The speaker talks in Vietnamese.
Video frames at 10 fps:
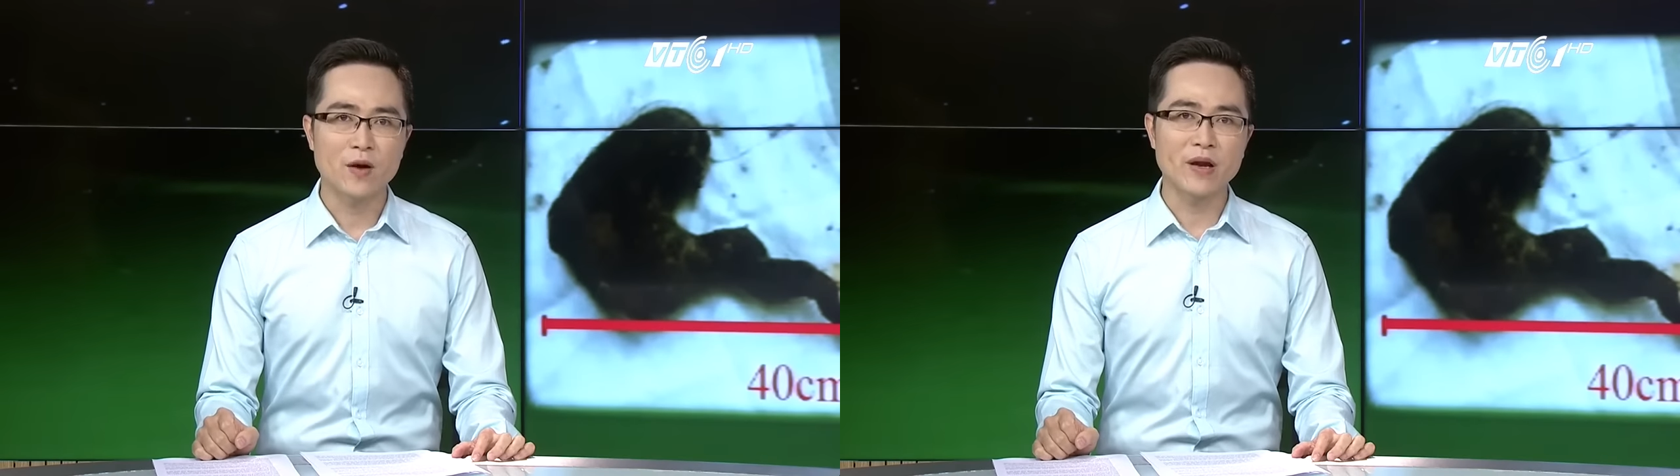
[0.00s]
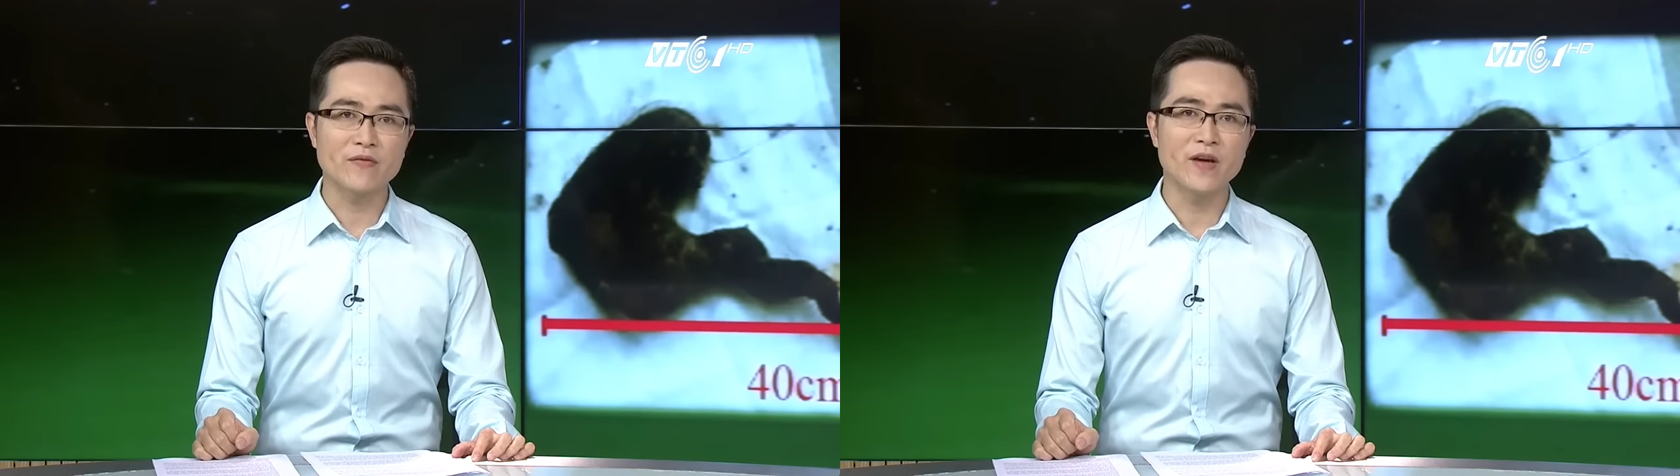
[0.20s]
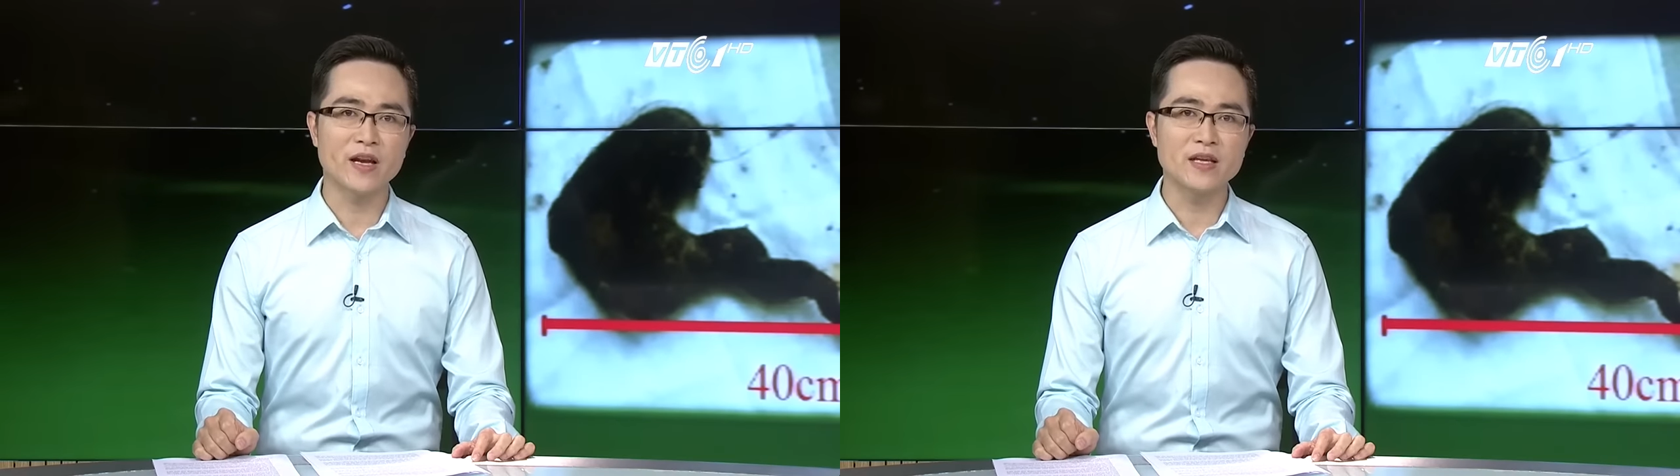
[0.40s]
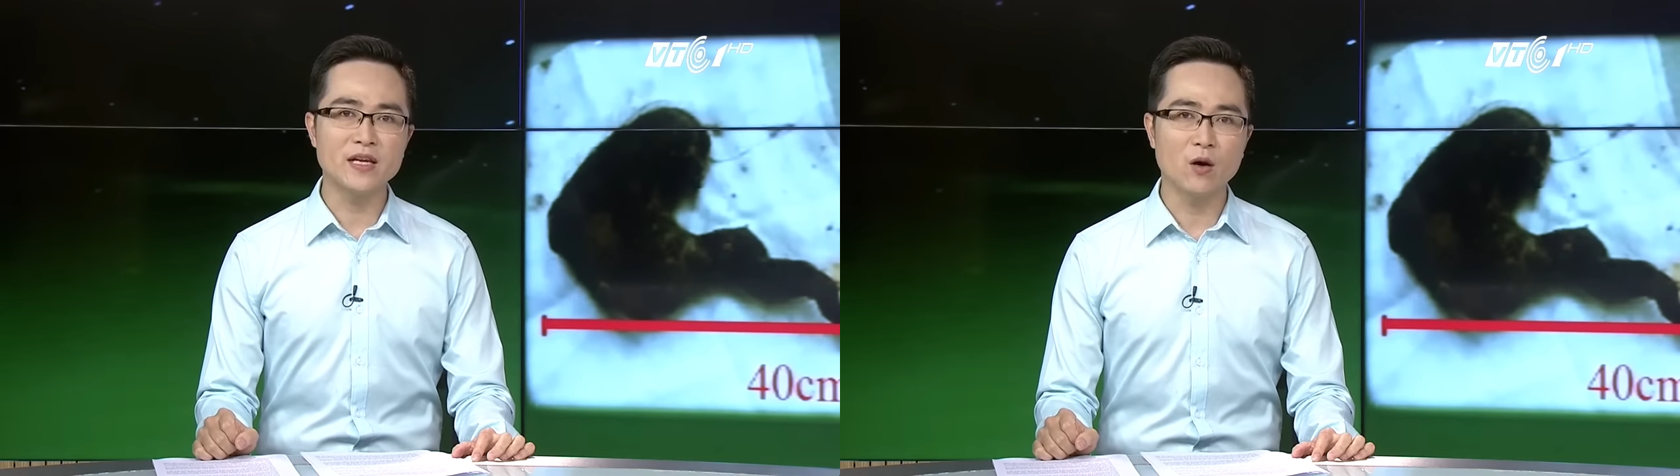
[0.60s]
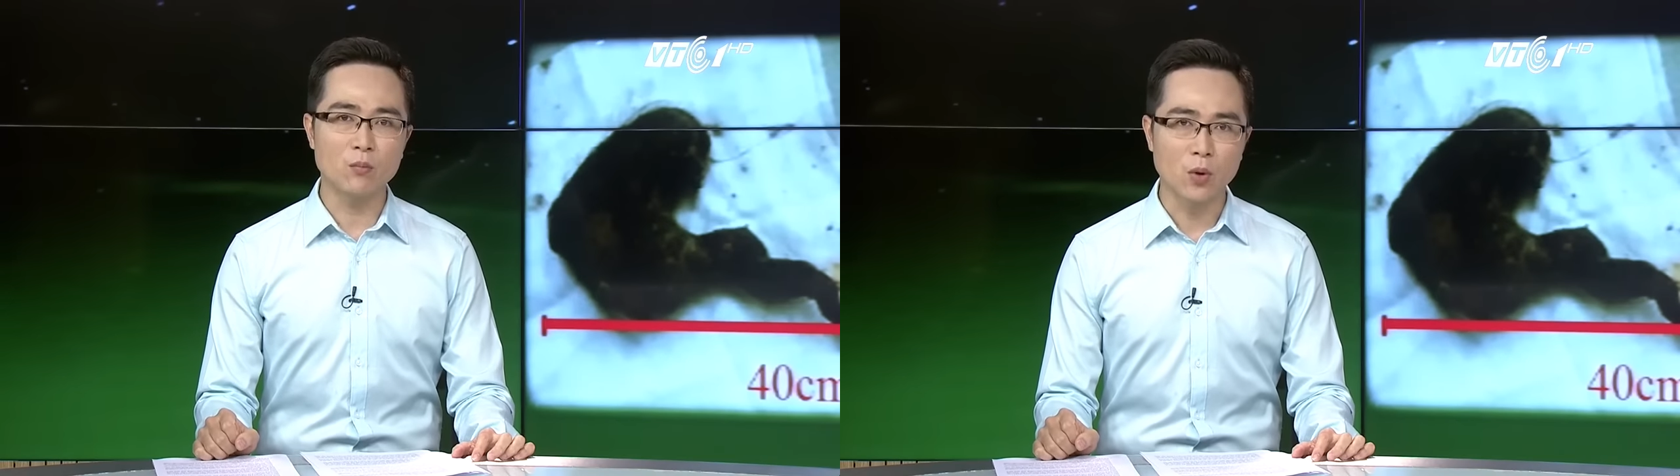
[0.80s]
Và bệnh viện
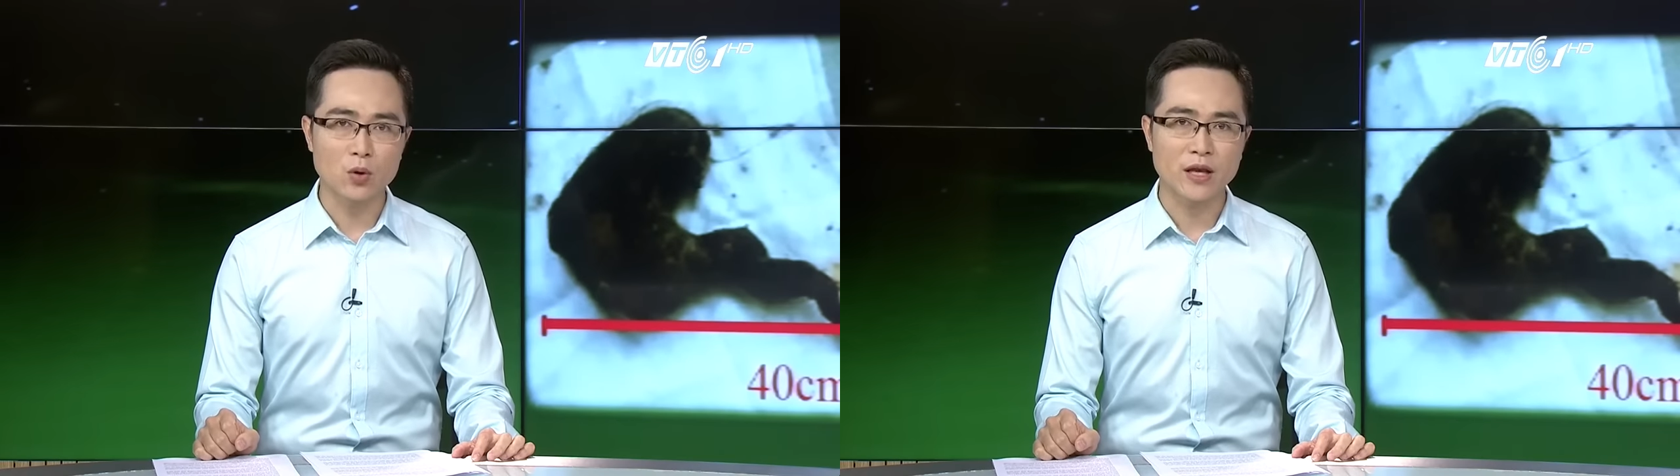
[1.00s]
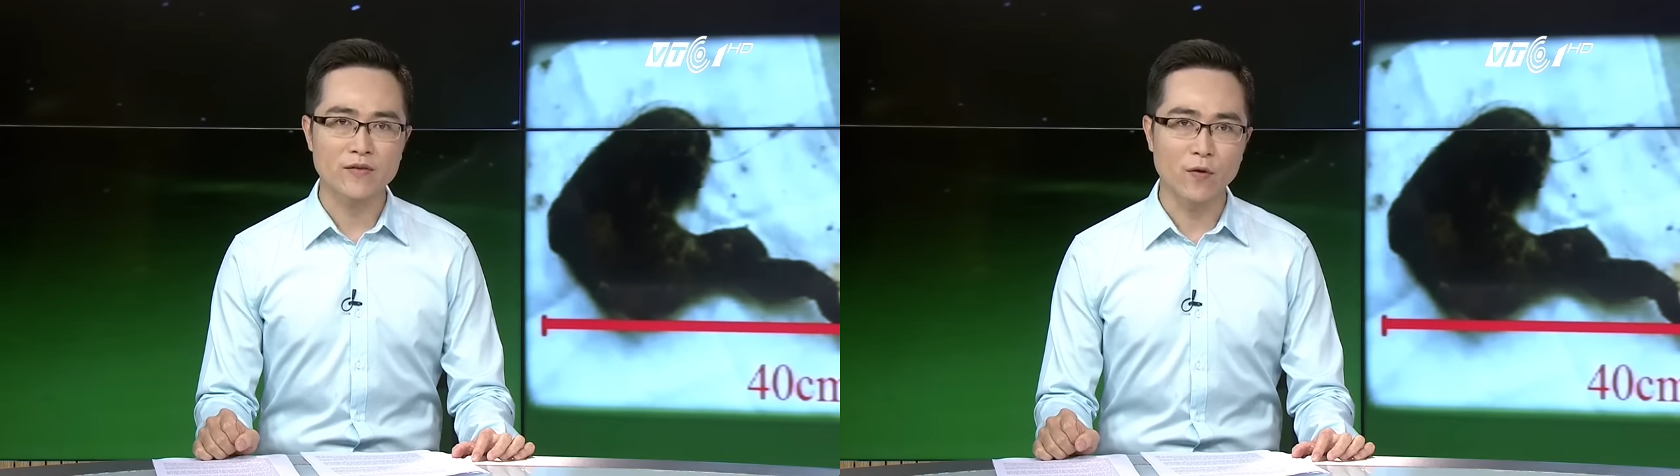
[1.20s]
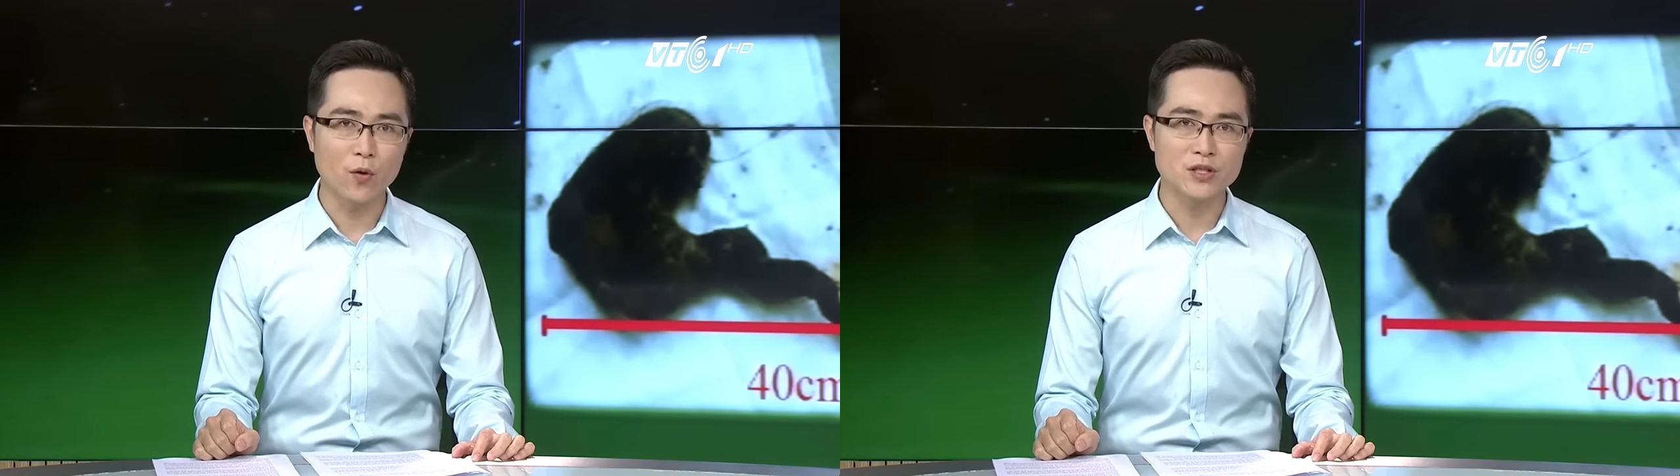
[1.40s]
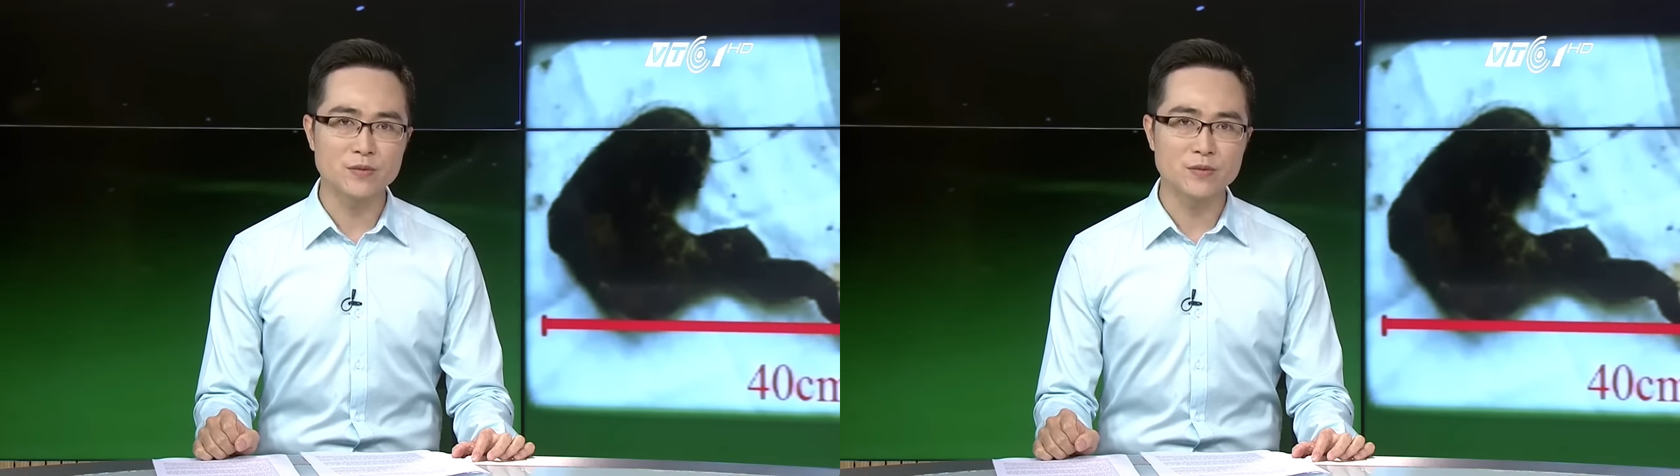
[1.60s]
Nhi đồng 1 thành phố Hồ